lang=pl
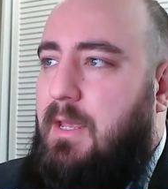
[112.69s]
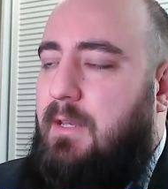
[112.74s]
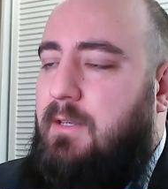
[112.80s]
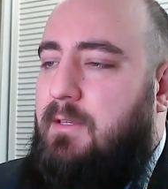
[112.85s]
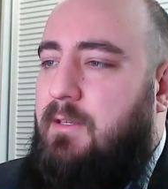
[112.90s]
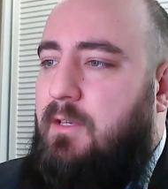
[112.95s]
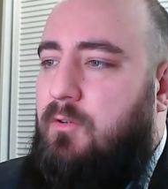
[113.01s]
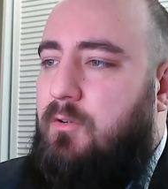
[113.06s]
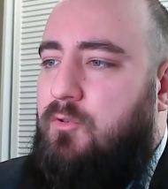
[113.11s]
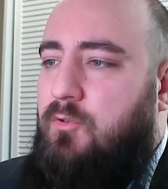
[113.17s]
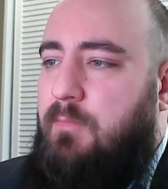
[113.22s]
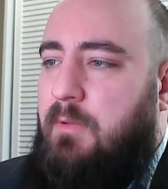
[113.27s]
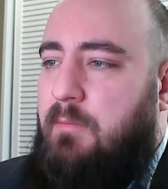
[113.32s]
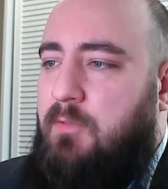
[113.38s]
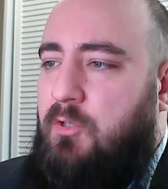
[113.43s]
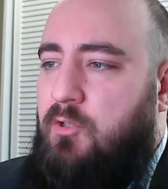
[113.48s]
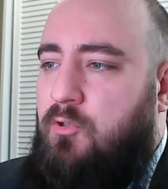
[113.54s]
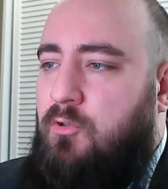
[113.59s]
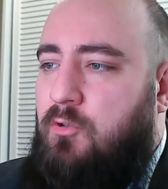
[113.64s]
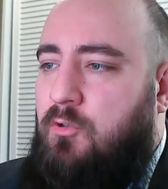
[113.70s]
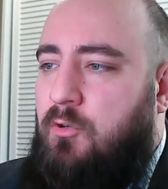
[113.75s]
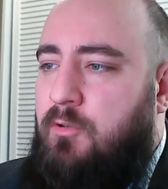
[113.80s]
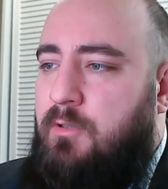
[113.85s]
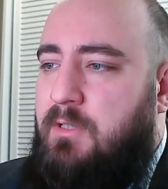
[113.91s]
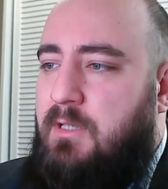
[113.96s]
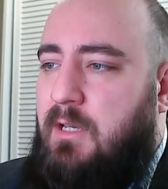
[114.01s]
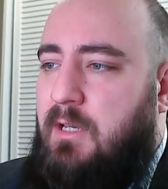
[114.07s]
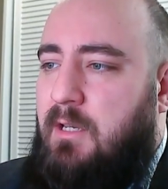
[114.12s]
Nie rozumiem też do
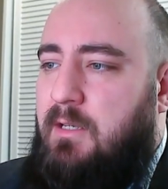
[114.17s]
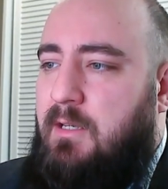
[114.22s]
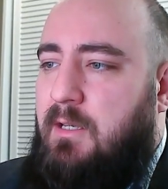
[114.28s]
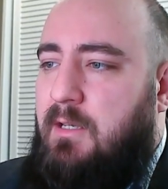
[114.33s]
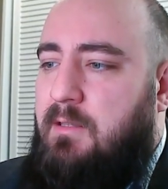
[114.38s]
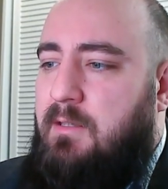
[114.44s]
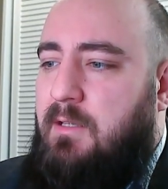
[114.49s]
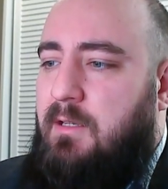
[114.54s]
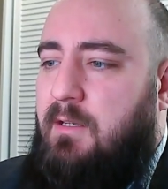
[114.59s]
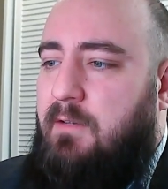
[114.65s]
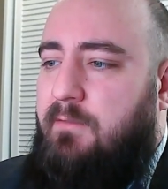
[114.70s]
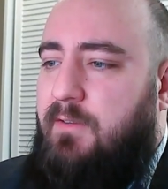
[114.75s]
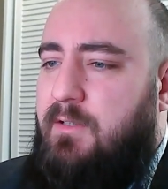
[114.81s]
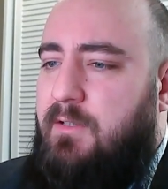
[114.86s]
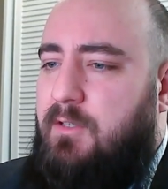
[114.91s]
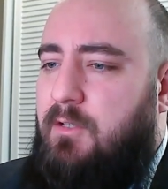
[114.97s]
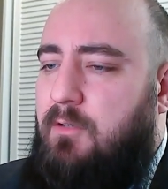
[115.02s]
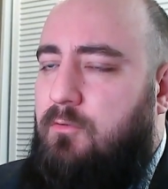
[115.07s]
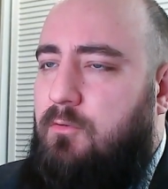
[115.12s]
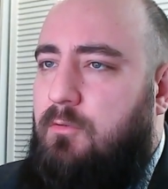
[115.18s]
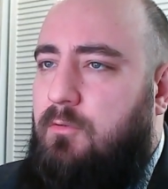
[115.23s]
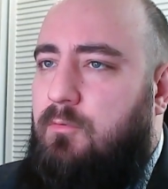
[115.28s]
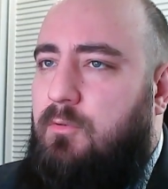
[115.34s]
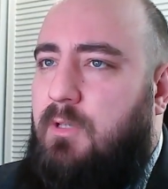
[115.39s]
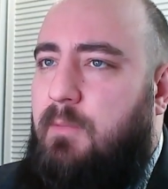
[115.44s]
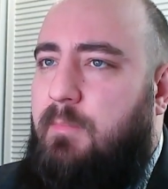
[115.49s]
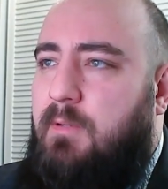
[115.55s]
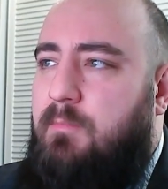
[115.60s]
końca jednej kwestii, którą
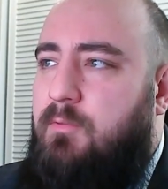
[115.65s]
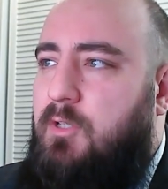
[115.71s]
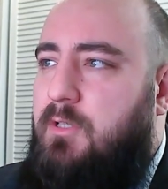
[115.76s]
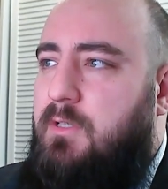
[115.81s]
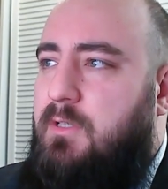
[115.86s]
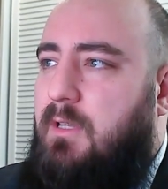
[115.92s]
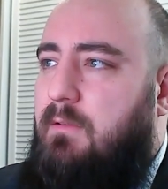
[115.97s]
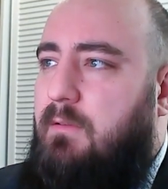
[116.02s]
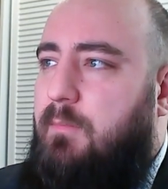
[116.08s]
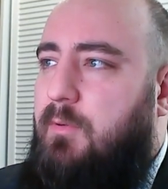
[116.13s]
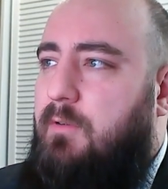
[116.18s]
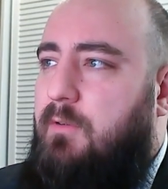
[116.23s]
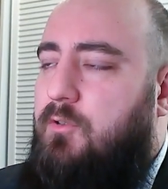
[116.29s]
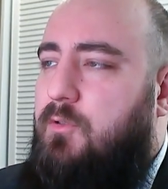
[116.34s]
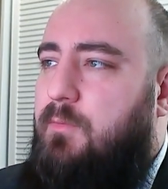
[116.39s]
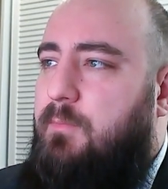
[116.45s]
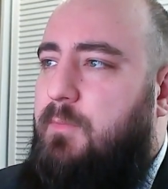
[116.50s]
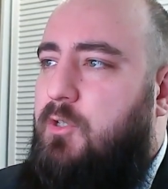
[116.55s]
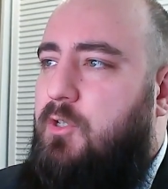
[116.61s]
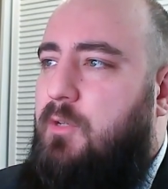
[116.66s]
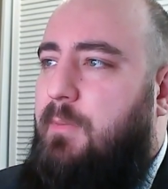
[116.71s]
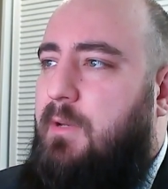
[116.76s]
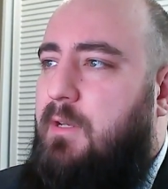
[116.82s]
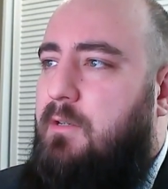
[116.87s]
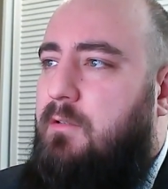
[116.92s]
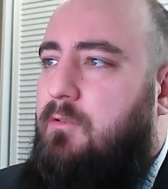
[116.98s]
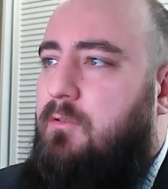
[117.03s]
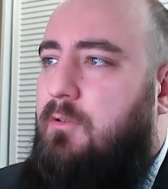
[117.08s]
tutaj Pan przedstawia, ponieważ pisze
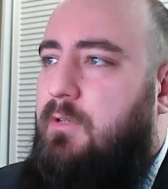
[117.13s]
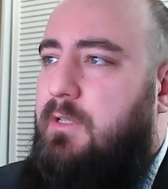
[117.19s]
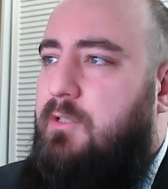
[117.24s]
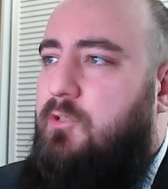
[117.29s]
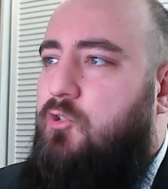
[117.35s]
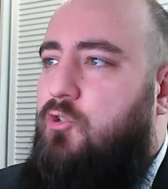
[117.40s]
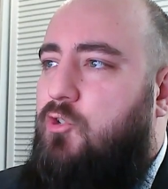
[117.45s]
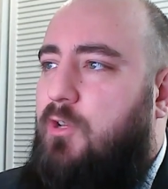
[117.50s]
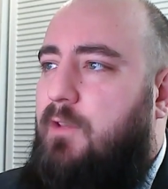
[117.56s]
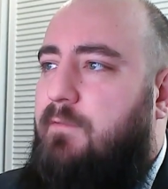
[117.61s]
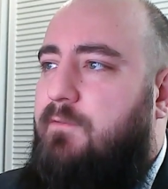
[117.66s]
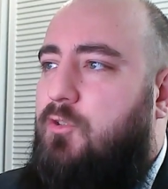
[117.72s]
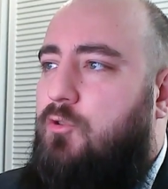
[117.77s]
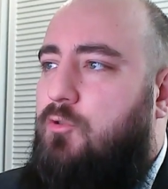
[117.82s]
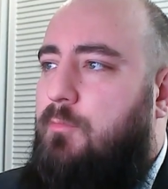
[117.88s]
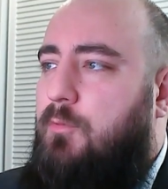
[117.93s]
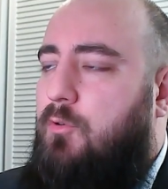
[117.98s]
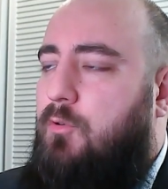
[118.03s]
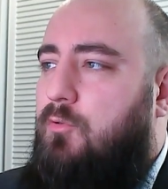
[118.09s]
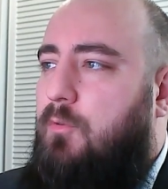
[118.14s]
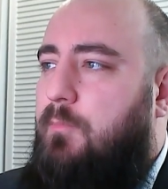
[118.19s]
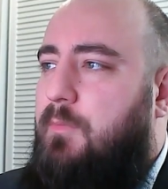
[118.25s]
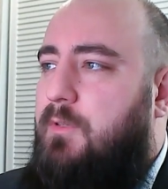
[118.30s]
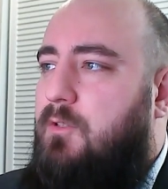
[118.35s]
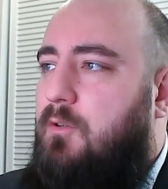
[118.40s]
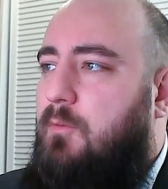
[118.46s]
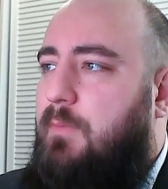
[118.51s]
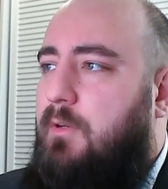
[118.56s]
Pan do nas, że w zeszłym roku
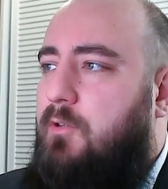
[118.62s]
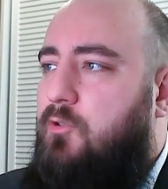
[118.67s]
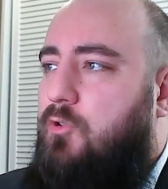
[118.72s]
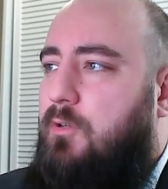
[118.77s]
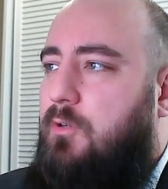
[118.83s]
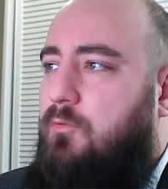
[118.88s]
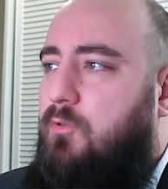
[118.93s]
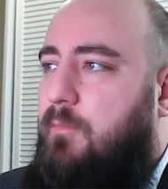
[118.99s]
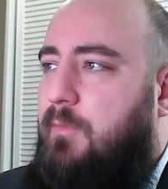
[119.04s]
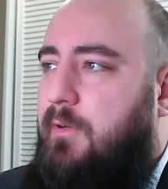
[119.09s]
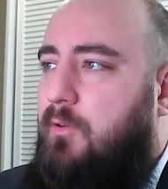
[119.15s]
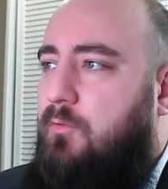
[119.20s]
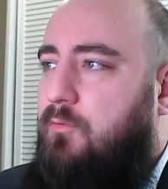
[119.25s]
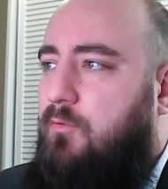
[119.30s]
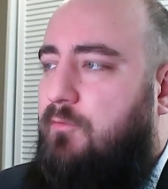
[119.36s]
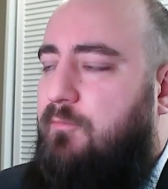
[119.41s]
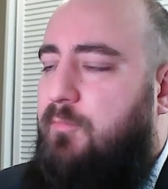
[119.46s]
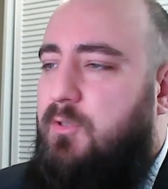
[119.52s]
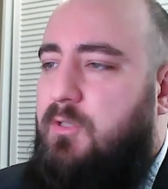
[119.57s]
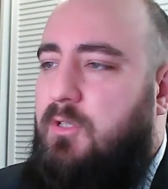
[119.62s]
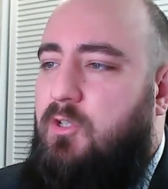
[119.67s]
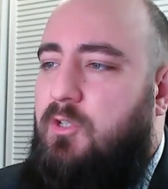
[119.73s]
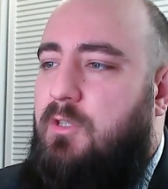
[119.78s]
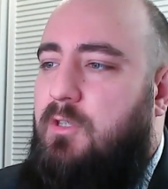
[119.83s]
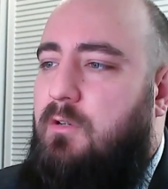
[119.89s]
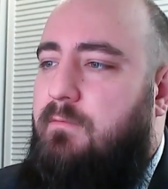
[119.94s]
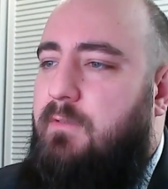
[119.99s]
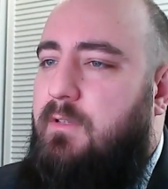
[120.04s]
dopisał Pan żonę do majątku w postaci
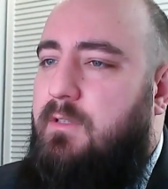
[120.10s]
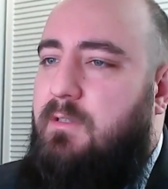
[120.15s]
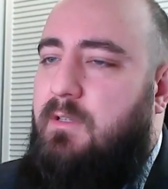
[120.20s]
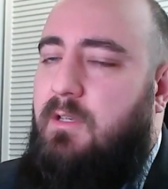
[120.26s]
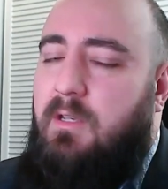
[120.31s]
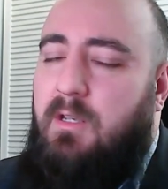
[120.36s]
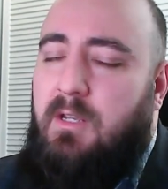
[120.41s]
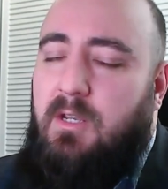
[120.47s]
darowizny.